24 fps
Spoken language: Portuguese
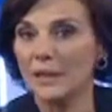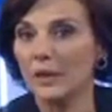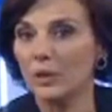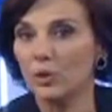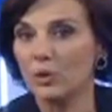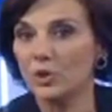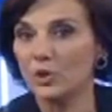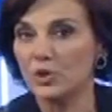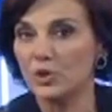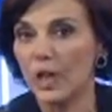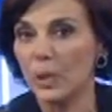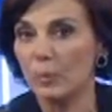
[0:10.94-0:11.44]

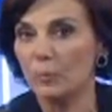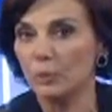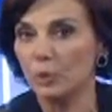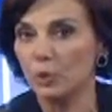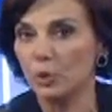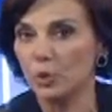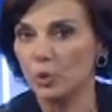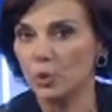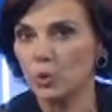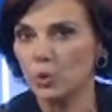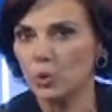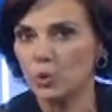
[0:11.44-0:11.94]
negociar
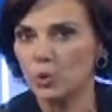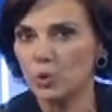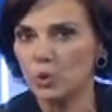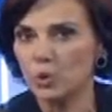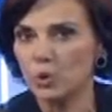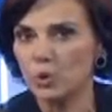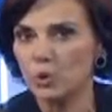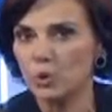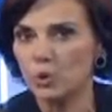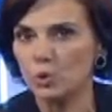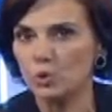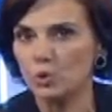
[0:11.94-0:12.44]

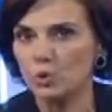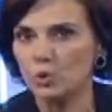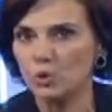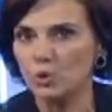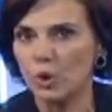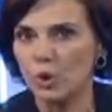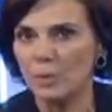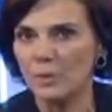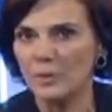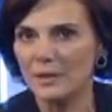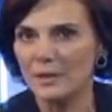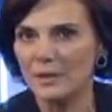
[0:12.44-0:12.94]
produtos
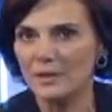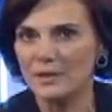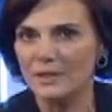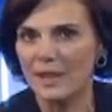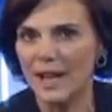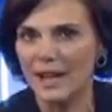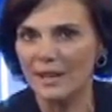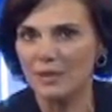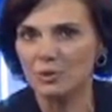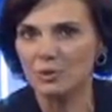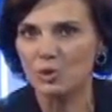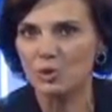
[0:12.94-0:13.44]

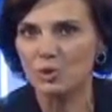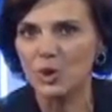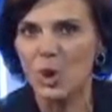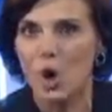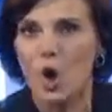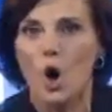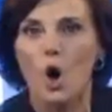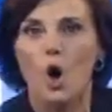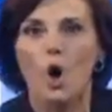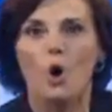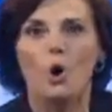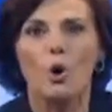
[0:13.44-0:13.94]
customizados
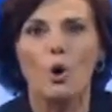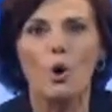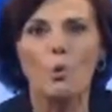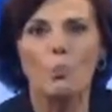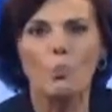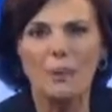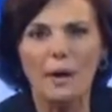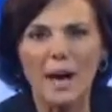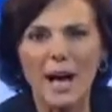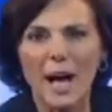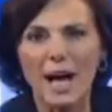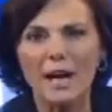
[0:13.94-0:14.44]
com
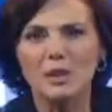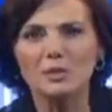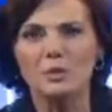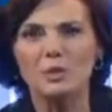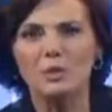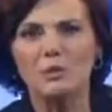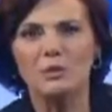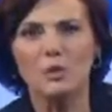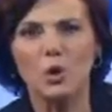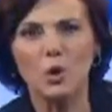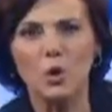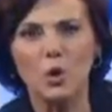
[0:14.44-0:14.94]

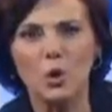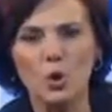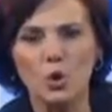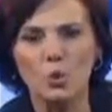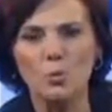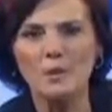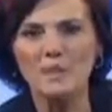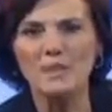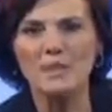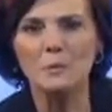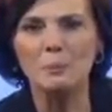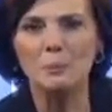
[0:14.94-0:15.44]
prazos,
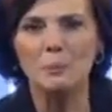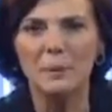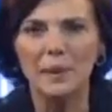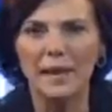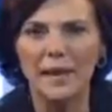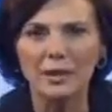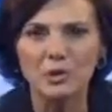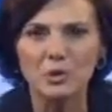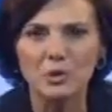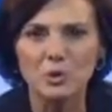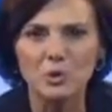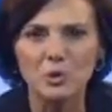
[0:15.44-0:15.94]
volumes e
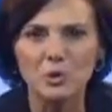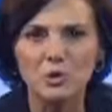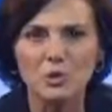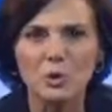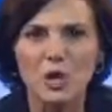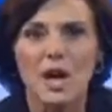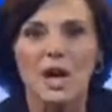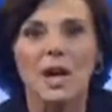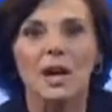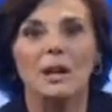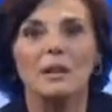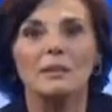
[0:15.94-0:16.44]
preços
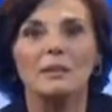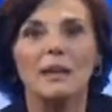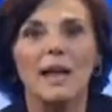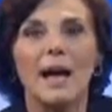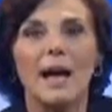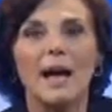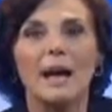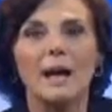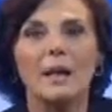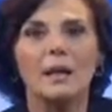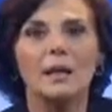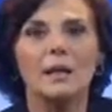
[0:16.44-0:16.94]

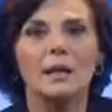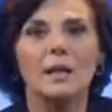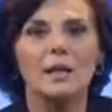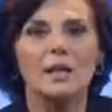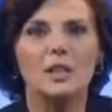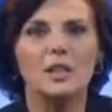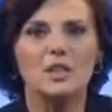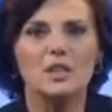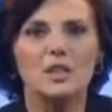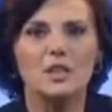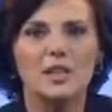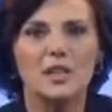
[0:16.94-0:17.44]
da
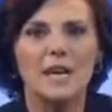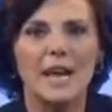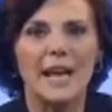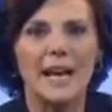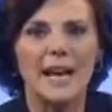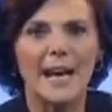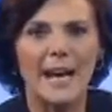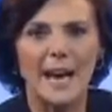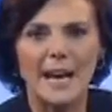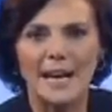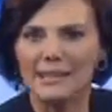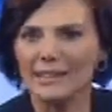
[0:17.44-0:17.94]
energia
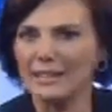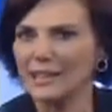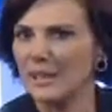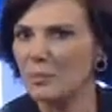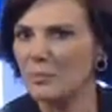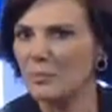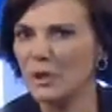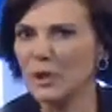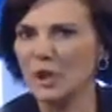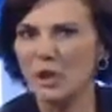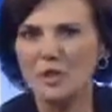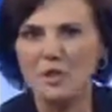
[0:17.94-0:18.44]
elétrica.
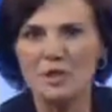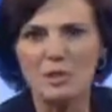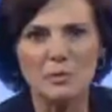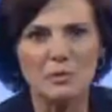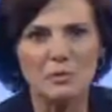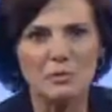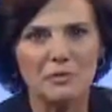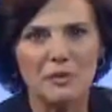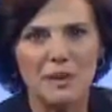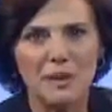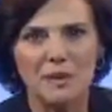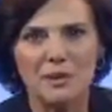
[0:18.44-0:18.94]
Mas nós
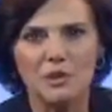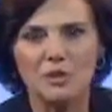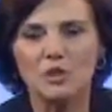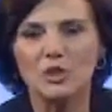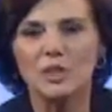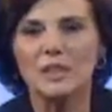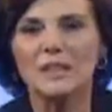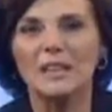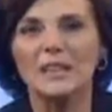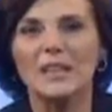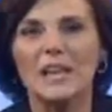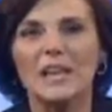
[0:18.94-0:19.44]
estamos falando de
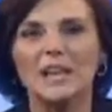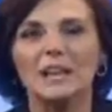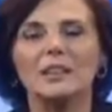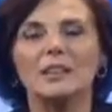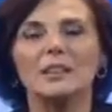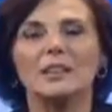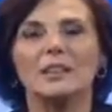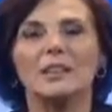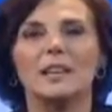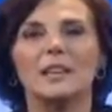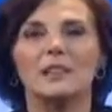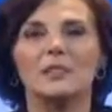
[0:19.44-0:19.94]

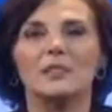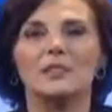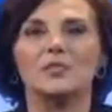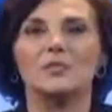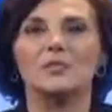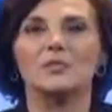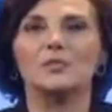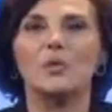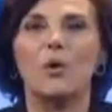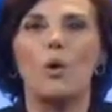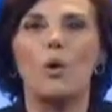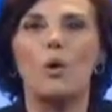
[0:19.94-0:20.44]
tantas
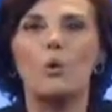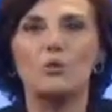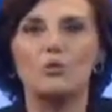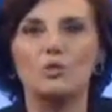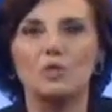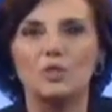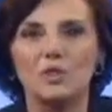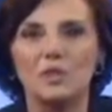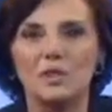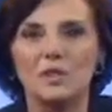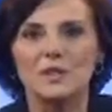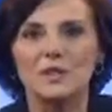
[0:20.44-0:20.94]

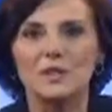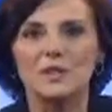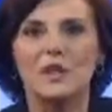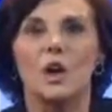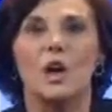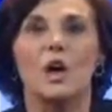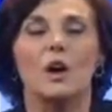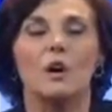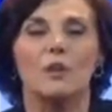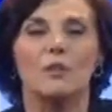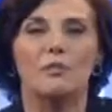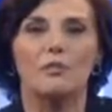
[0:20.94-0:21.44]
fontes,
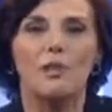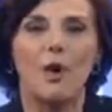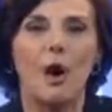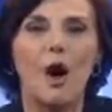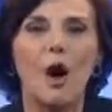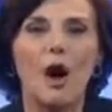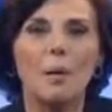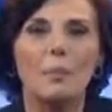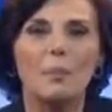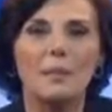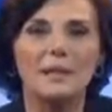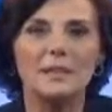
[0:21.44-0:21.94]

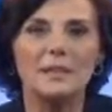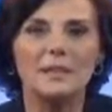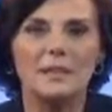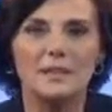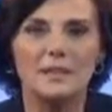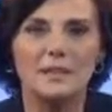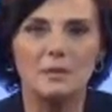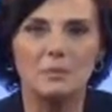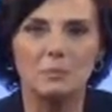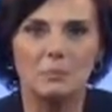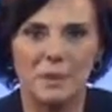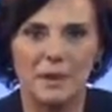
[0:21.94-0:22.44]
formas e
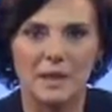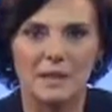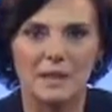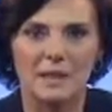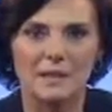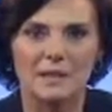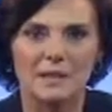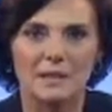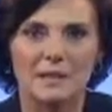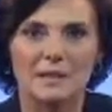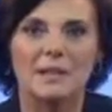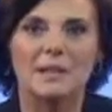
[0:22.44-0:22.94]

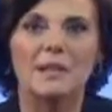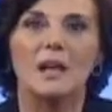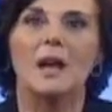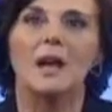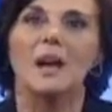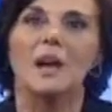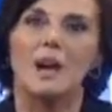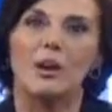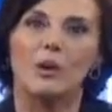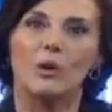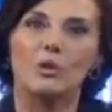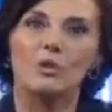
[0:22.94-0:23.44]
empresas.
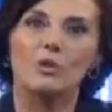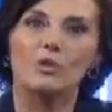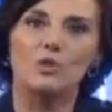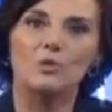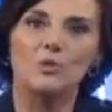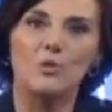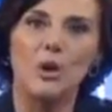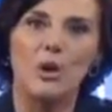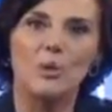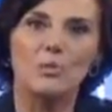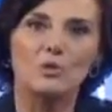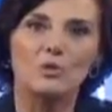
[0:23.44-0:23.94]

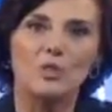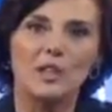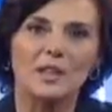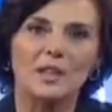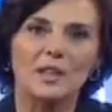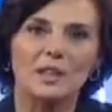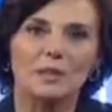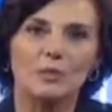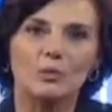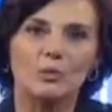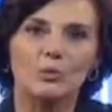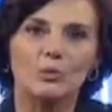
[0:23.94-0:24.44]
Continuamos
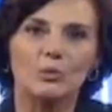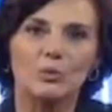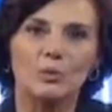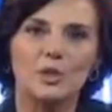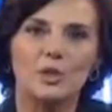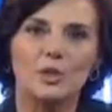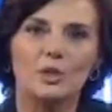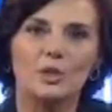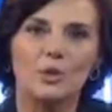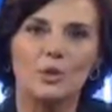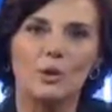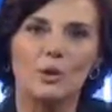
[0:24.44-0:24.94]
aqui com o
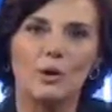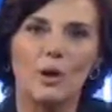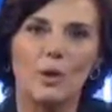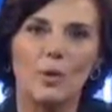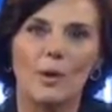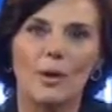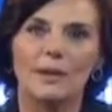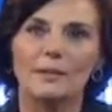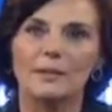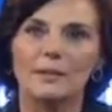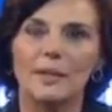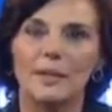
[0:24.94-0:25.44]
Mikio
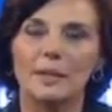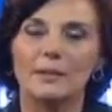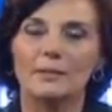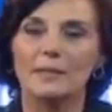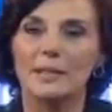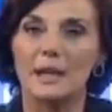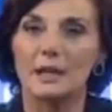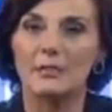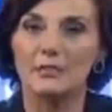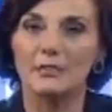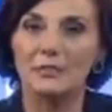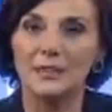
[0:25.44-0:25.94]
Kawai da
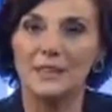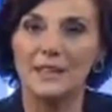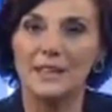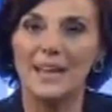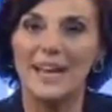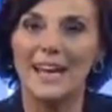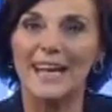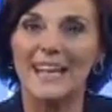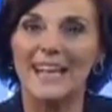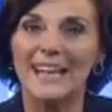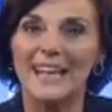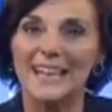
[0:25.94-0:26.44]

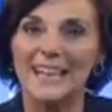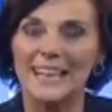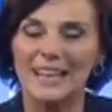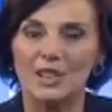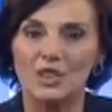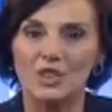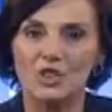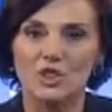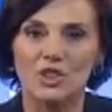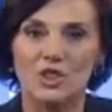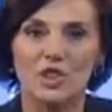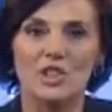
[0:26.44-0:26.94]
Safira
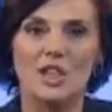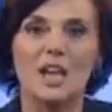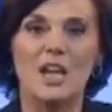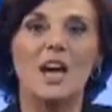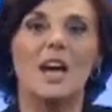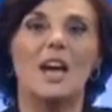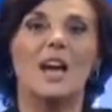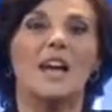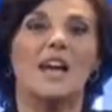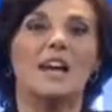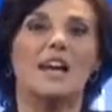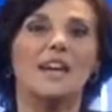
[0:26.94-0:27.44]
Energia
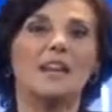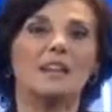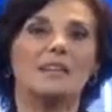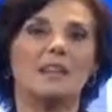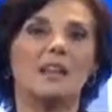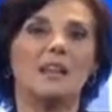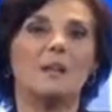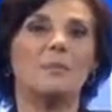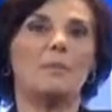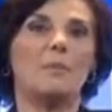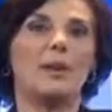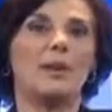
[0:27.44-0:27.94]
e
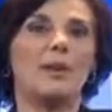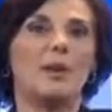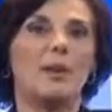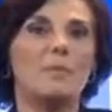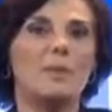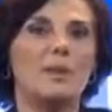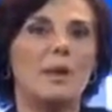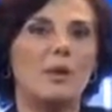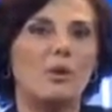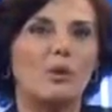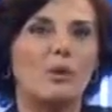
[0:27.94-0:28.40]
também a minha